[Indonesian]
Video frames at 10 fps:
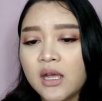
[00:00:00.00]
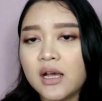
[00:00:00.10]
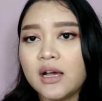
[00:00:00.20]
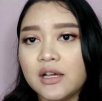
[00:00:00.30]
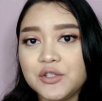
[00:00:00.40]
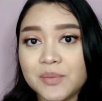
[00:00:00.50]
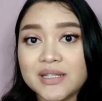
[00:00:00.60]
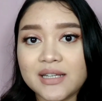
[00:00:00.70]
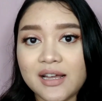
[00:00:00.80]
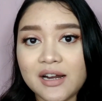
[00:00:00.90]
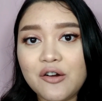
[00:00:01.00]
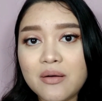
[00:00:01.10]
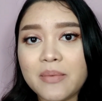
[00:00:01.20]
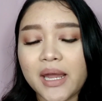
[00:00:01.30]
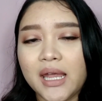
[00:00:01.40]
Uh, cuman sekarang gue
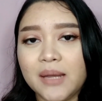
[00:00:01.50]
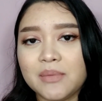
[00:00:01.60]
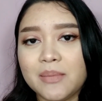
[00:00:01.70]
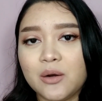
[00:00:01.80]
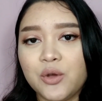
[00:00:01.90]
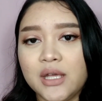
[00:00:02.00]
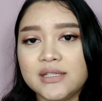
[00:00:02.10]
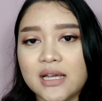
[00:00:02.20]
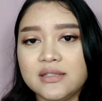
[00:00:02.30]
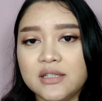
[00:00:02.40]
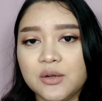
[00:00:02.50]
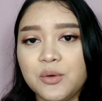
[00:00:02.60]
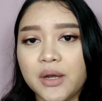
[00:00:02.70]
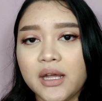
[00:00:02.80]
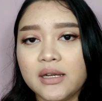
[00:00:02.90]
ingin memenuhi janji
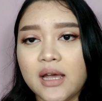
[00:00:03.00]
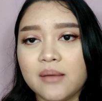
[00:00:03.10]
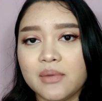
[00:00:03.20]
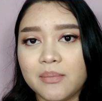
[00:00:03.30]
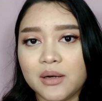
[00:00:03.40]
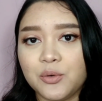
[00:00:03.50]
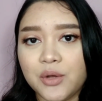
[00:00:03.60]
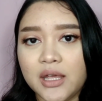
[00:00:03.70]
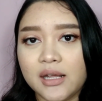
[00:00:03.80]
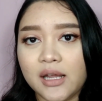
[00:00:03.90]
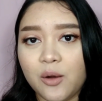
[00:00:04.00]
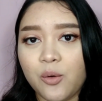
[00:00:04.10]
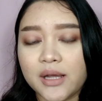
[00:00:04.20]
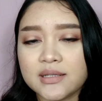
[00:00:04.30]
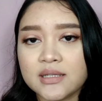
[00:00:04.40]
gue dan memenuhi
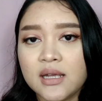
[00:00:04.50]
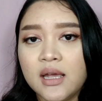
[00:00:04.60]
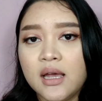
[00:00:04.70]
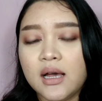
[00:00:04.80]
request